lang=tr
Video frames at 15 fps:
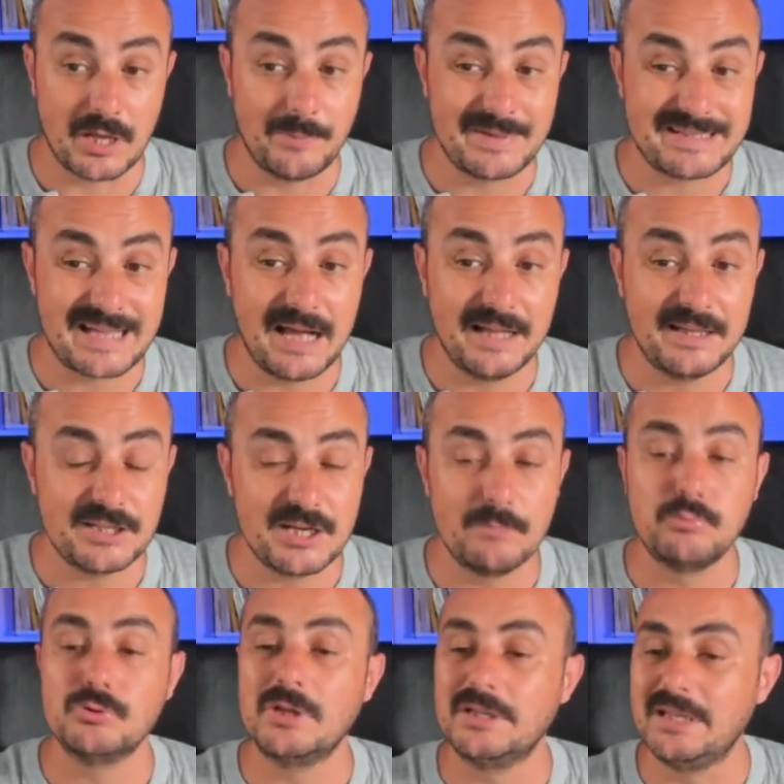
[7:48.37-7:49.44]
Ama sadece
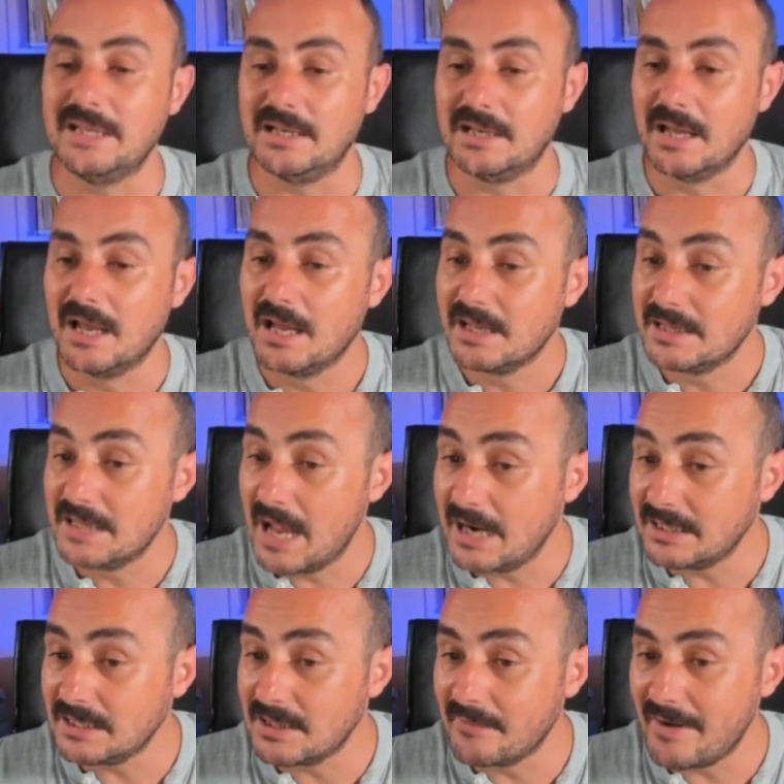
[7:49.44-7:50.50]
burada değil.
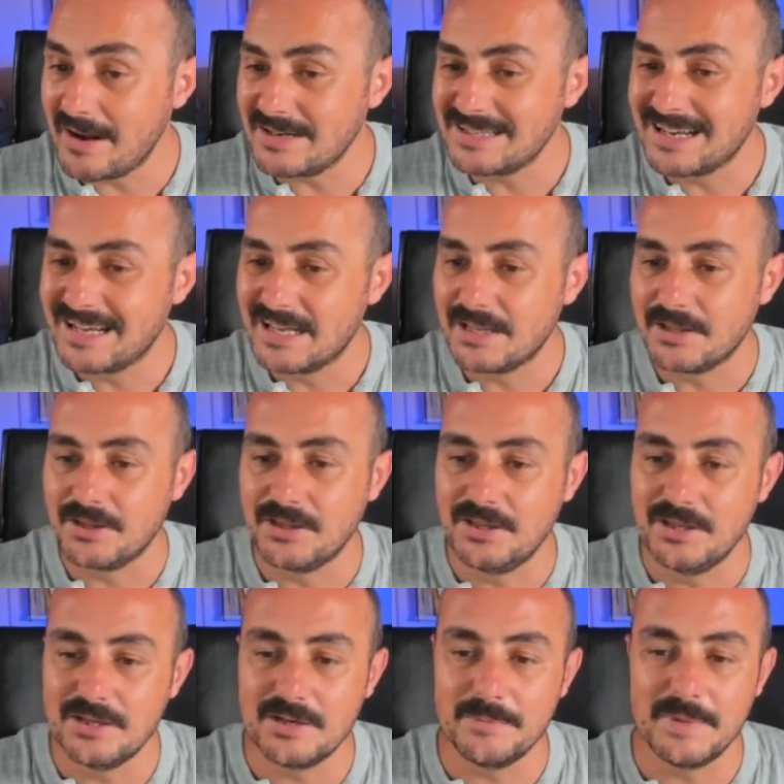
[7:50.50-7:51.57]
Nerede de var?
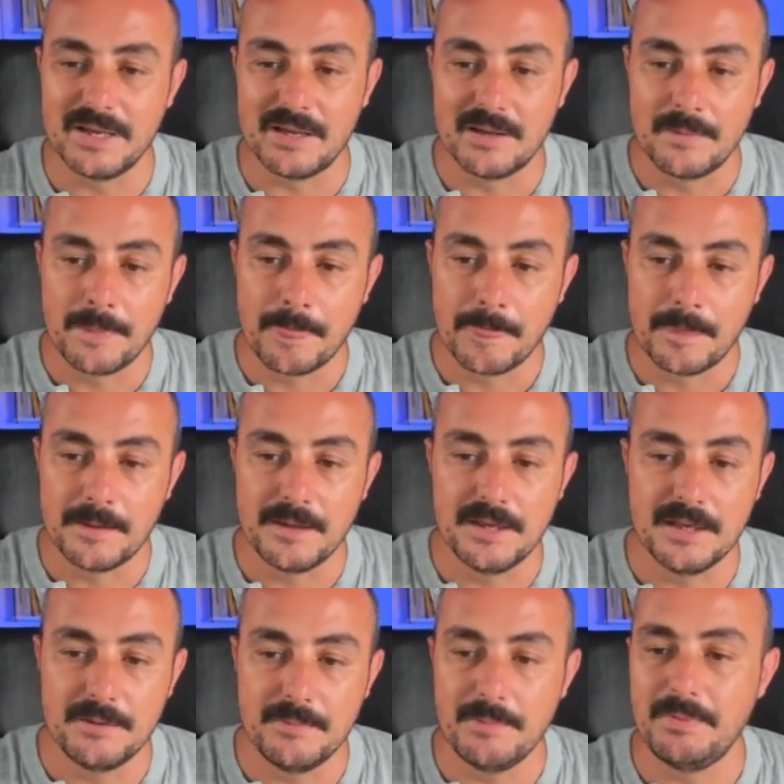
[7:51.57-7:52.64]
20,
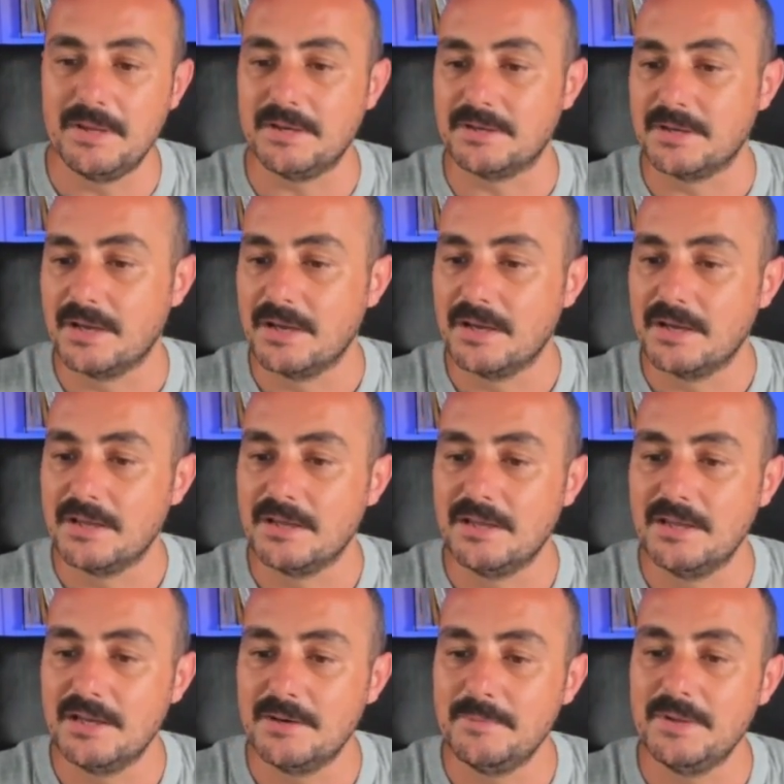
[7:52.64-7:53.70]
21,
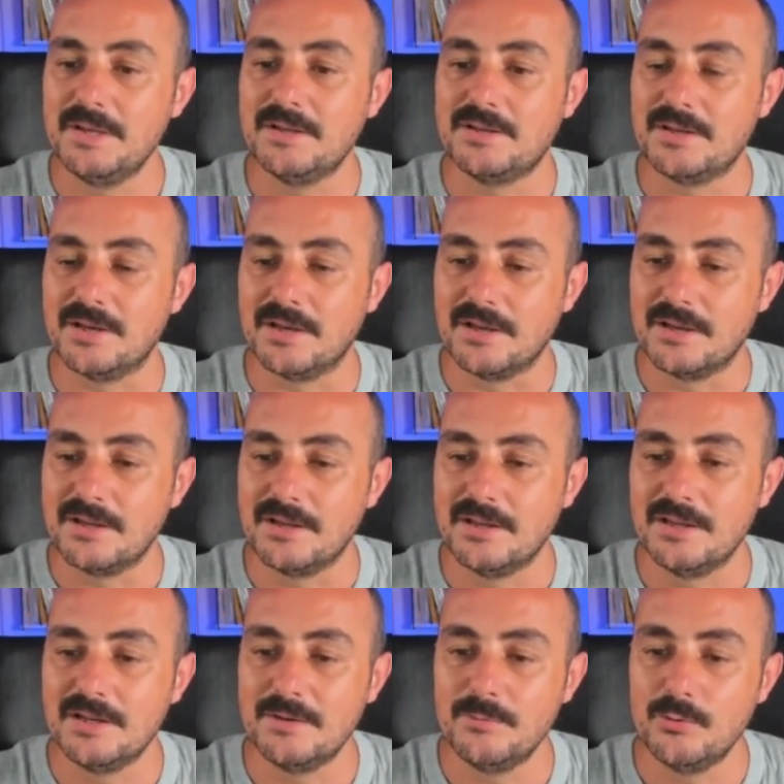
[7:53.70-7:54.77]
22,
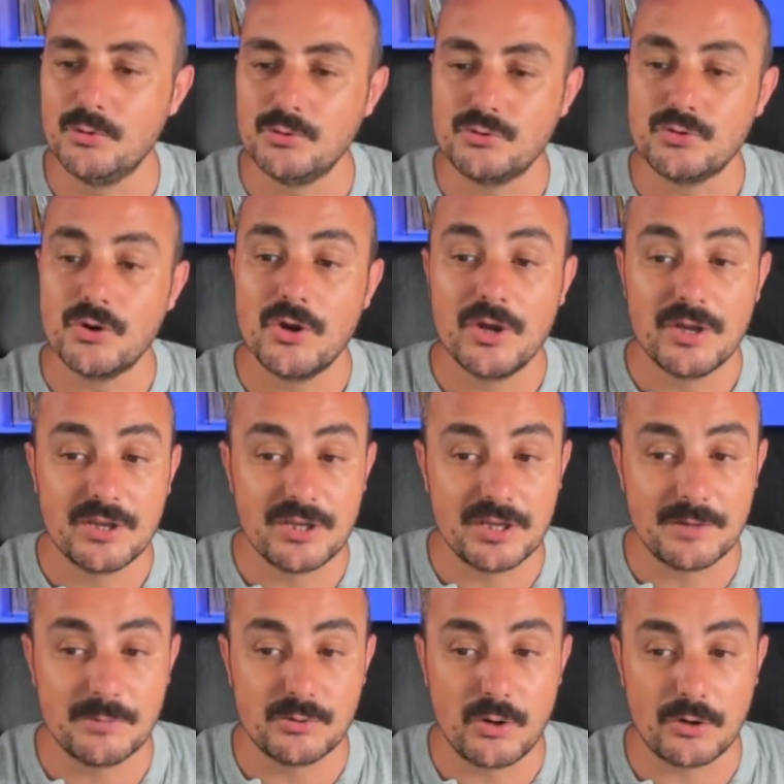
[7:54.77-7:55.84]
23
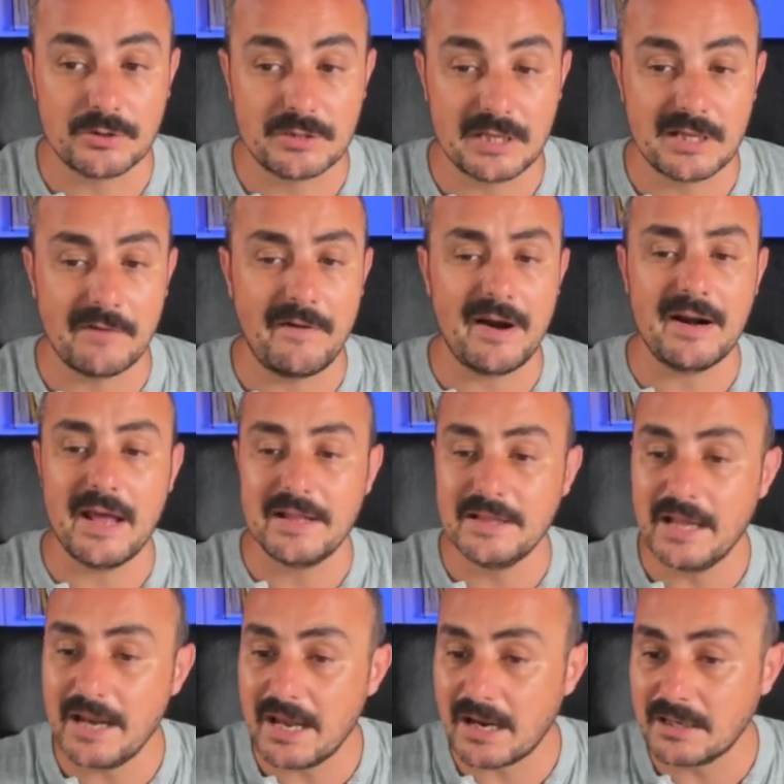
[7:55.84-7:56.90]
24'te de var.
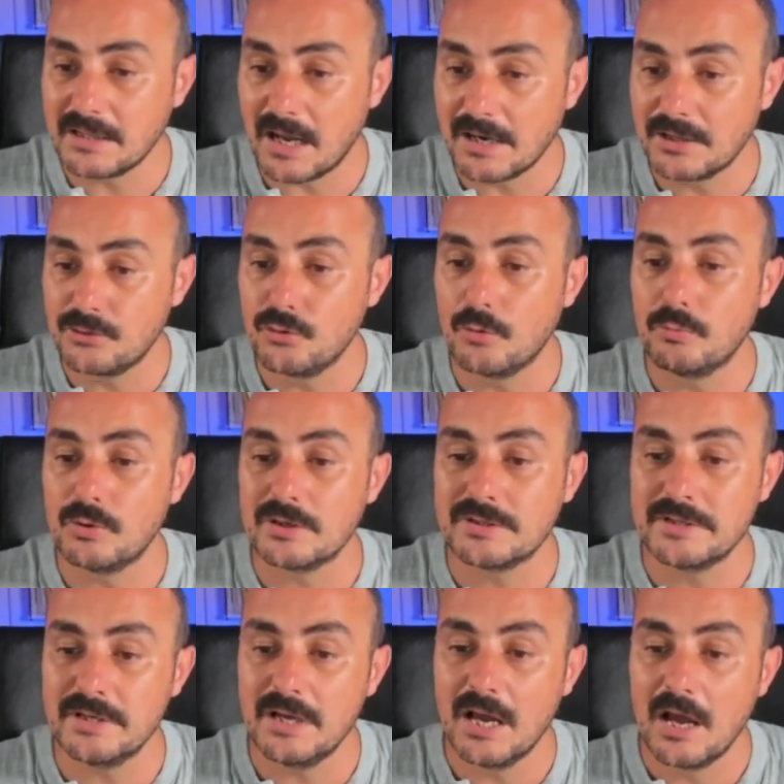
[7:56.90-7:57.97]
Nereye kadar gidiyor
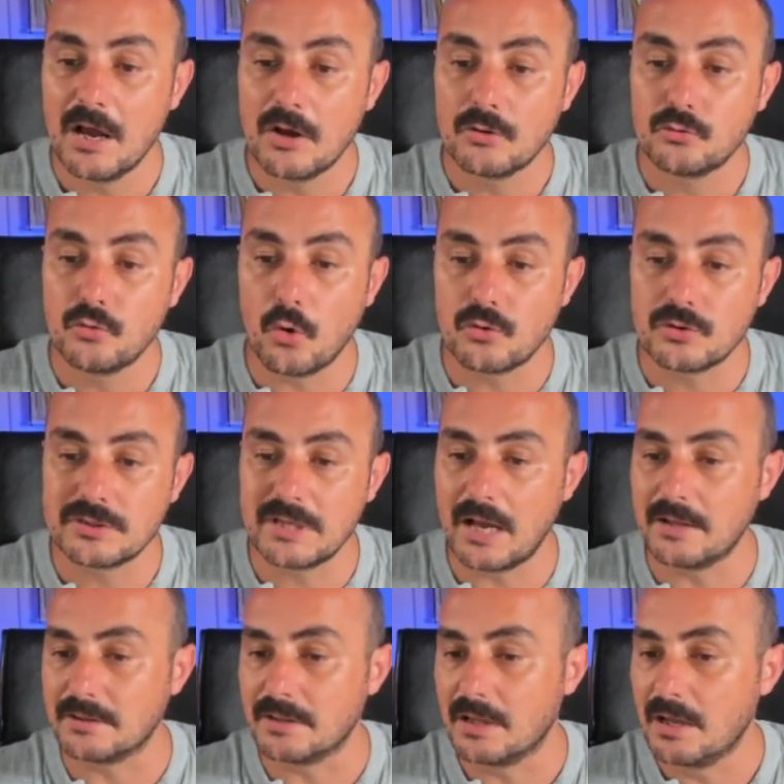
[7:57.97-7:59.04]
burası?
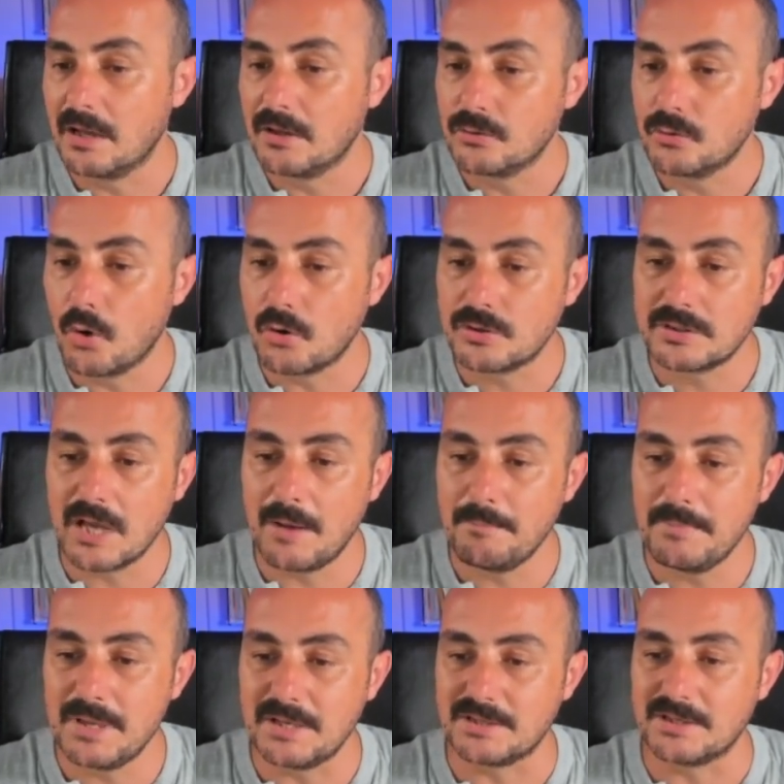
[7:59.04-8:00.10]
90, 91.